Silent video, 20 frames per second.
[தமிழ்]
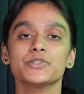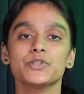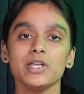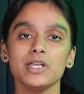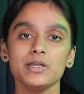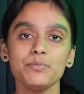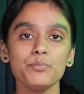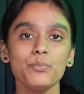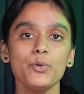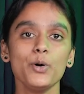ஸோ
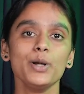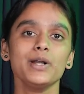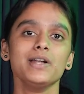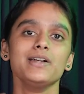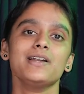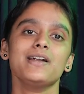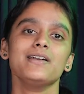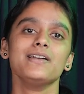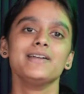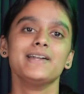
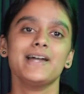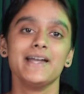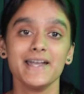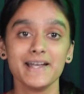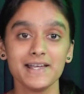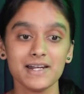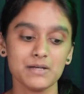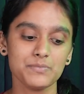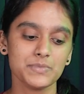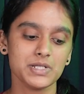இம்பார்ட்டண்ட்டான
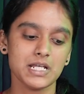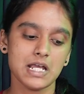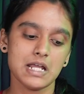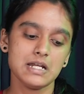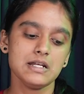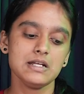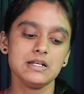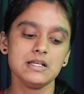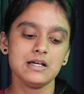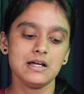டயக்ராம்ஸ்
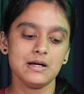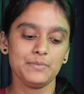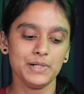என்னென்ன